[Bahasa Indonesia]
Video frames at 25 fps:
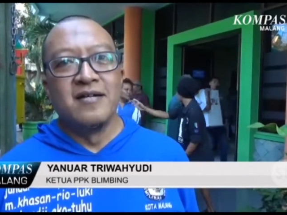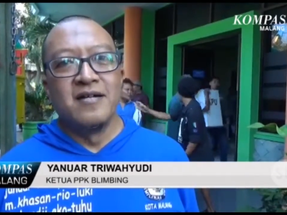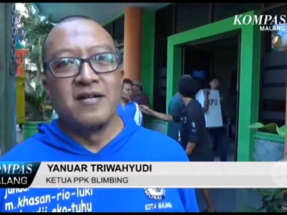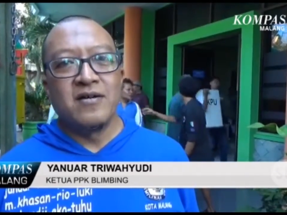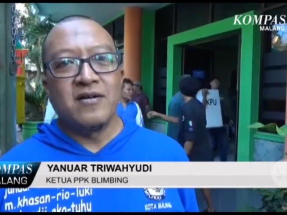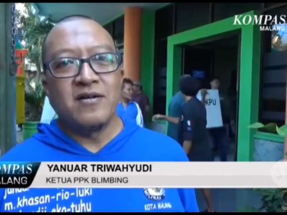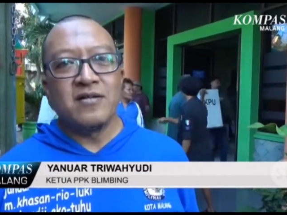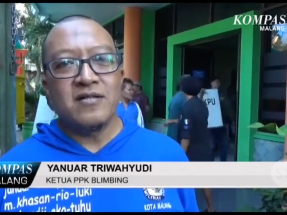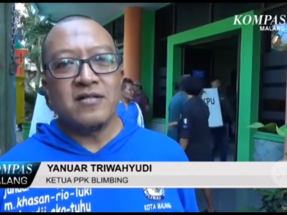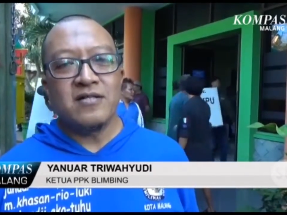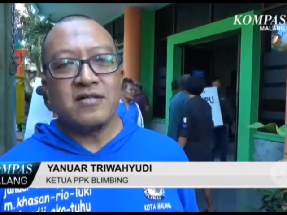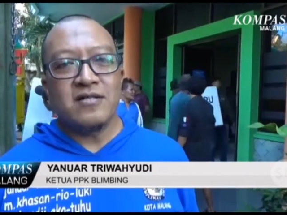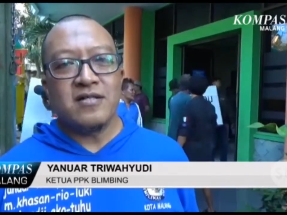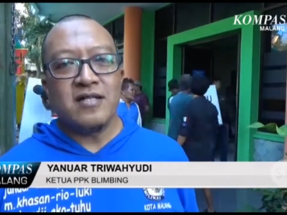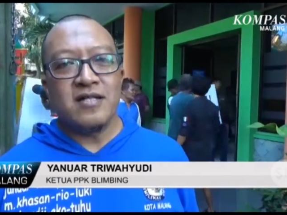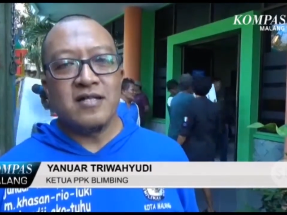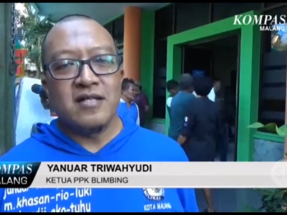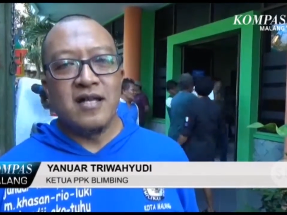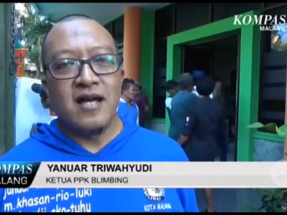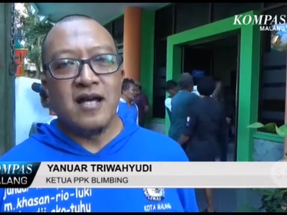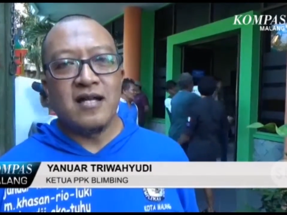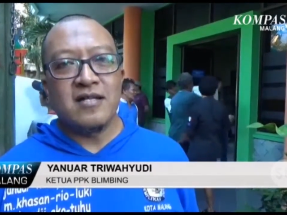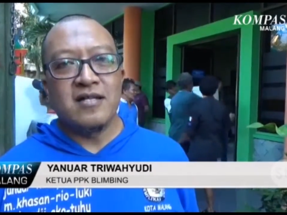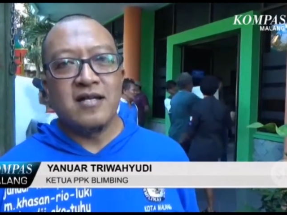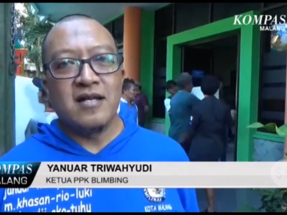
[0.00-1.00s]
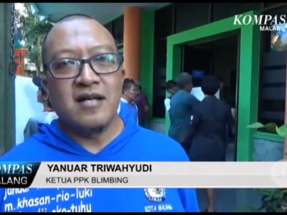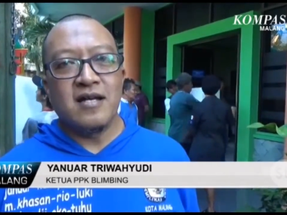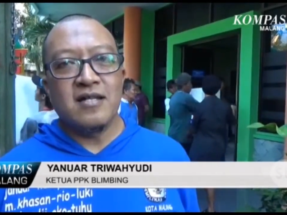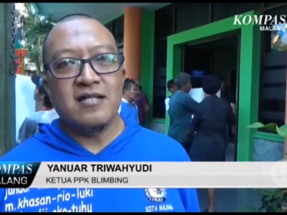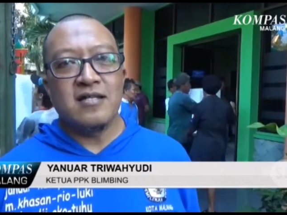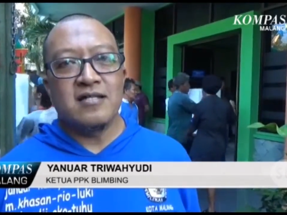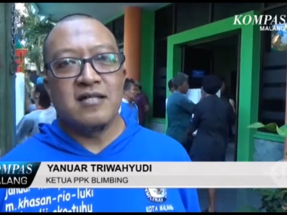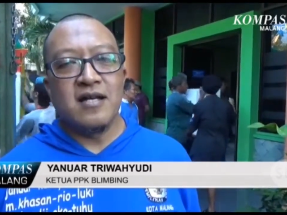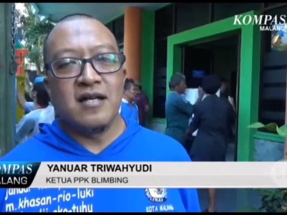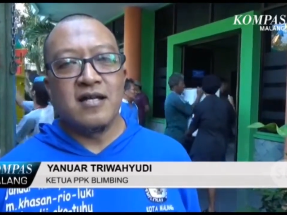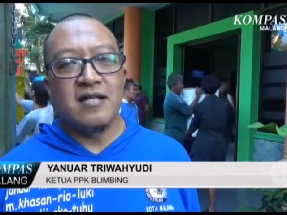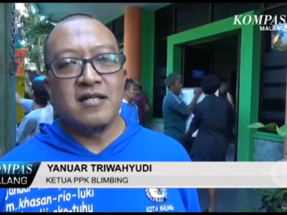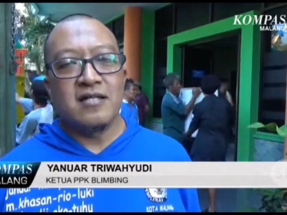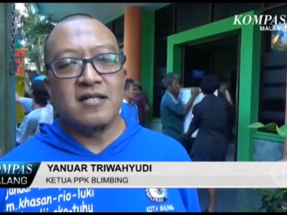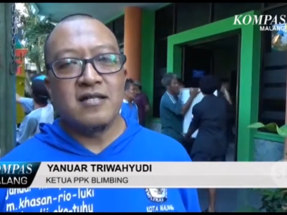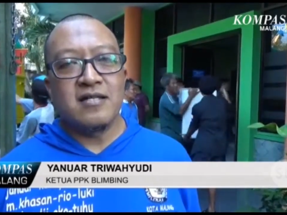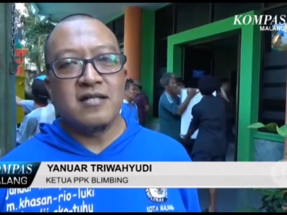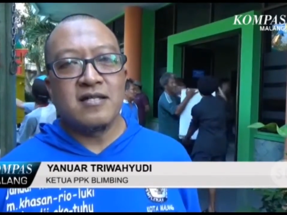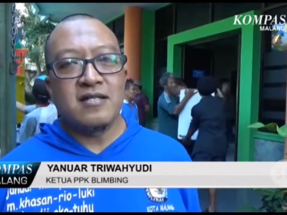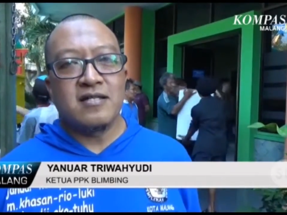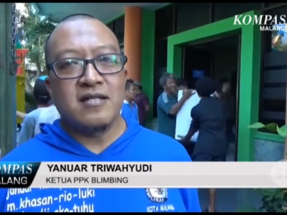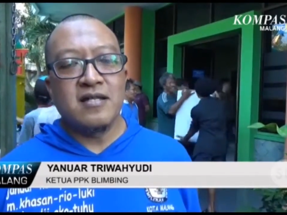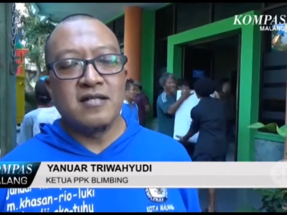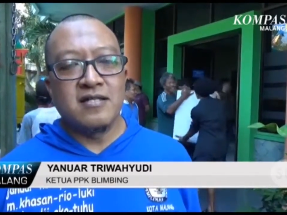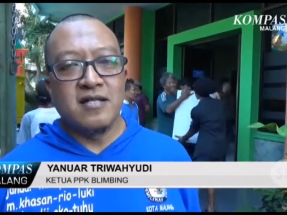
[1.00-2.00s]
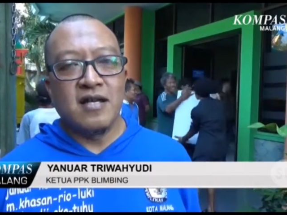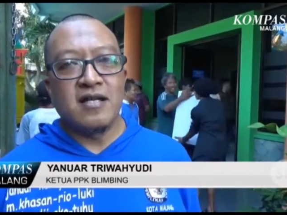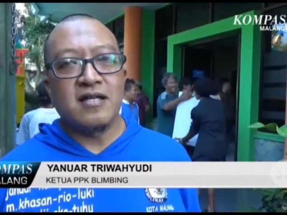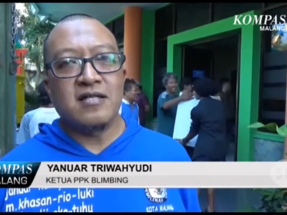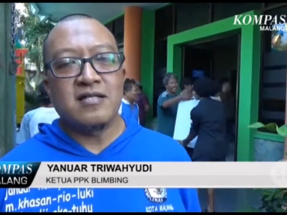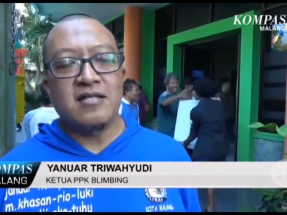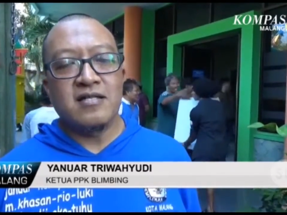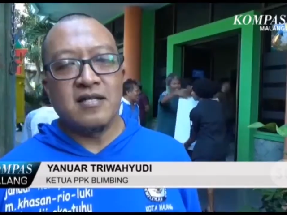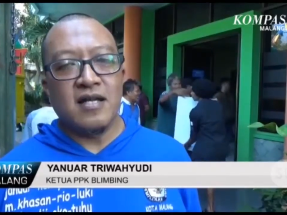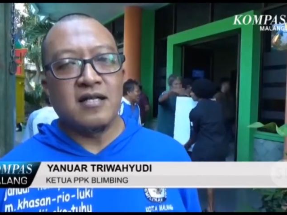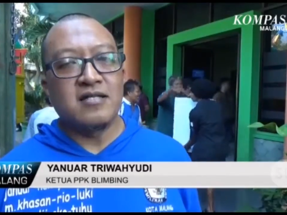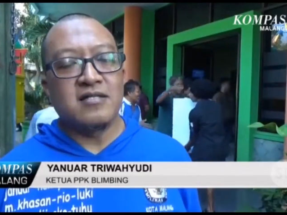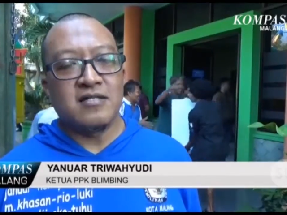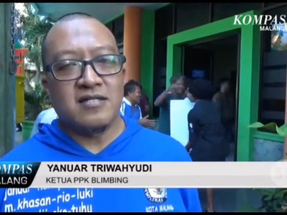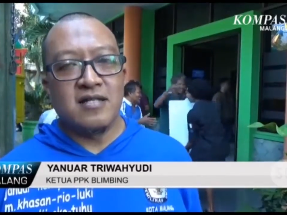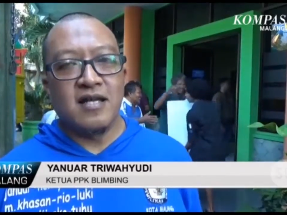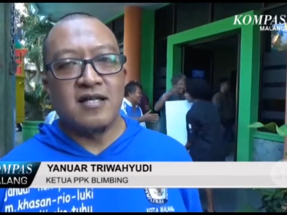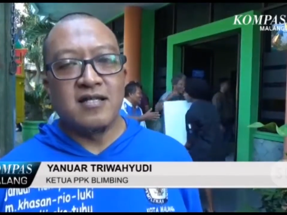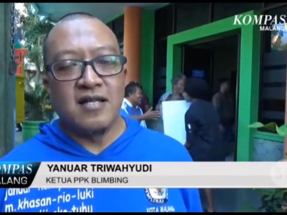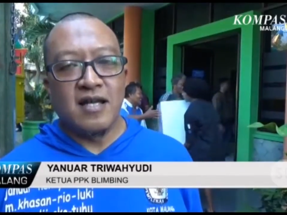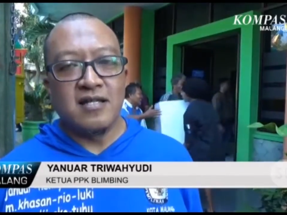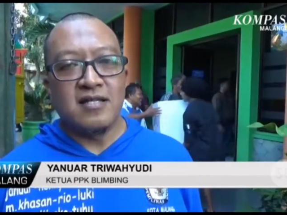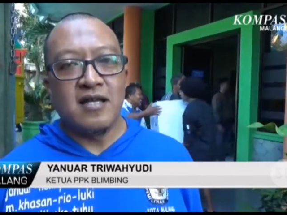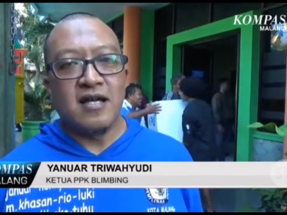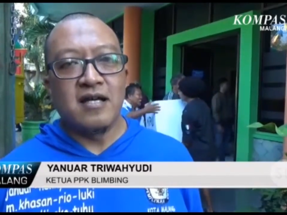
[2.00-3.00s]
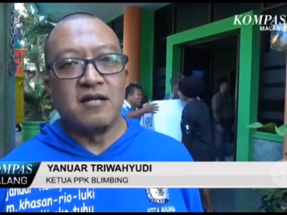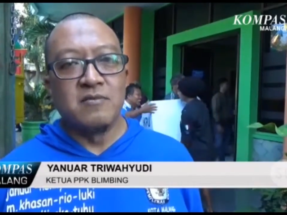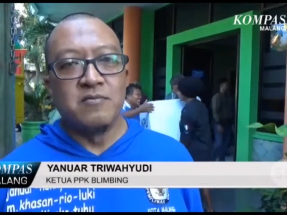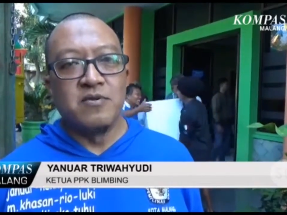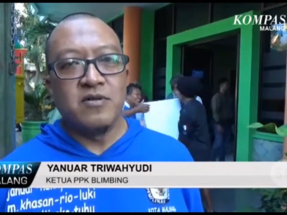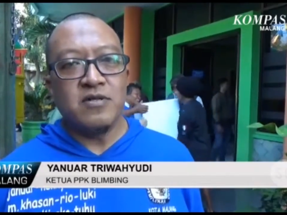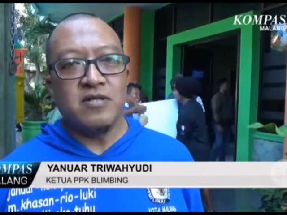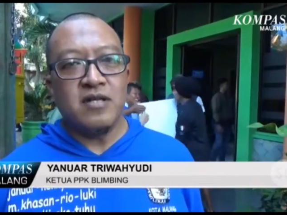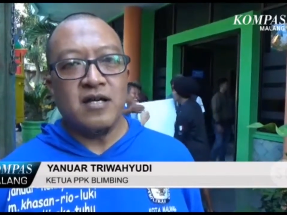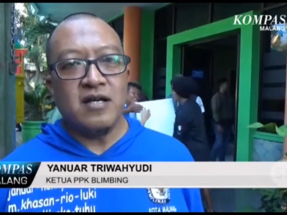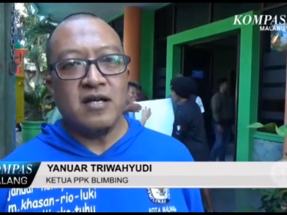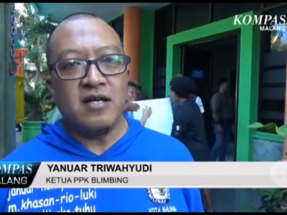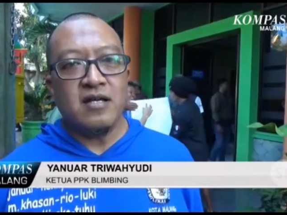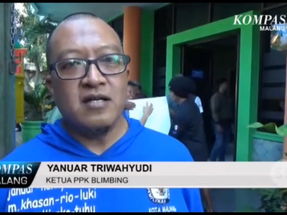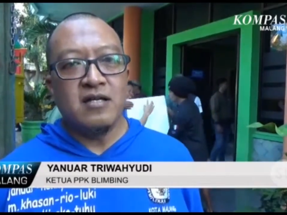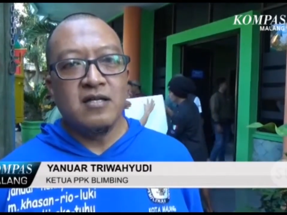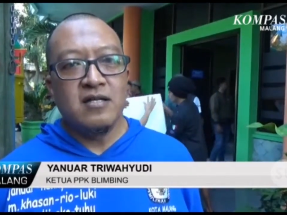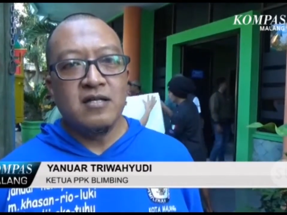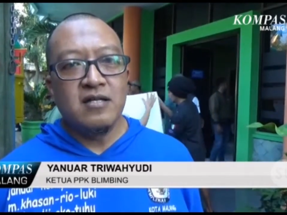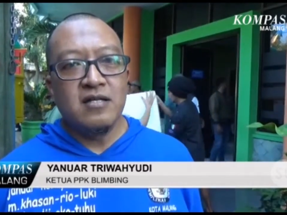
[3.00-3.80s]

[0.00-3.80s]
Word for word: Kalau tidak ada, tidak tidak tidak segera datang gemboknya,